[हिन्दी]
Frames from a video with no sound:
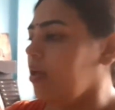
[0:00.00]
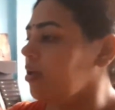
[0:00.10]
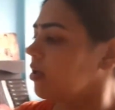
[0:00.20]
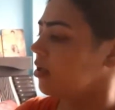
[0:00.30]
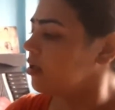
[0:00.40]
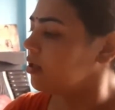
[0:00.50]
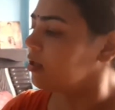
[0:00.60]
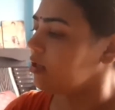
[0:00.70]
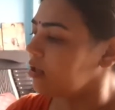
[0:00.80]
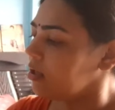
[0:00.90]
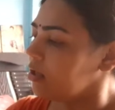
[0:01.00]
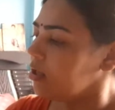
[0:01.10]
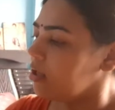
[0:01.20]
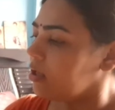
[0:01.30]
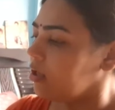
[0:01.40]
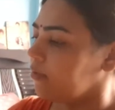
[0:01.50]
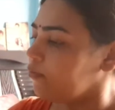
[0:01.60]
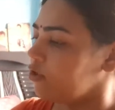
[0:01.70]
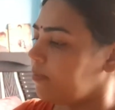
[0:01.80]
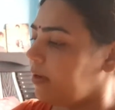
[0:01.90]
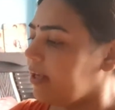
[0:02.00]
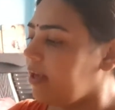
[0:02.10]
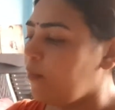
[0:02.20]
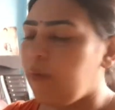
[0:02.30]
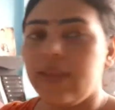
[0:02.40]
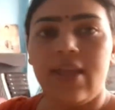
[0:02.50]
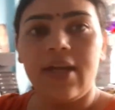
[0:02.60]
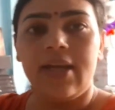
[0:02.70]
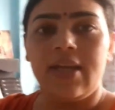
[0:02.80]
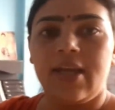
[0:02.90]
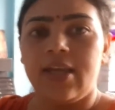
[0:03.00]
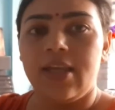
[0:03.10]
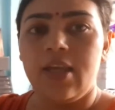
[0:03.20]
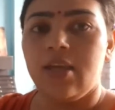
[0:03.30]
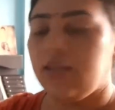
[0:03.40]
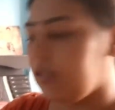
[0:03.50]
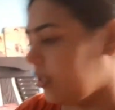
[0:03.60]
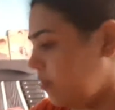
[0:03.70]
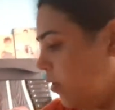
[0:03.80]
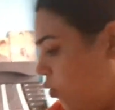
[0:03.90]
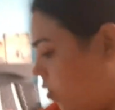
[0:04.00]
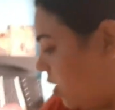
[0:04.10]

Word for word: हैं ये मुझे पड़ी है वन थर्टी नाइन की इसमें दो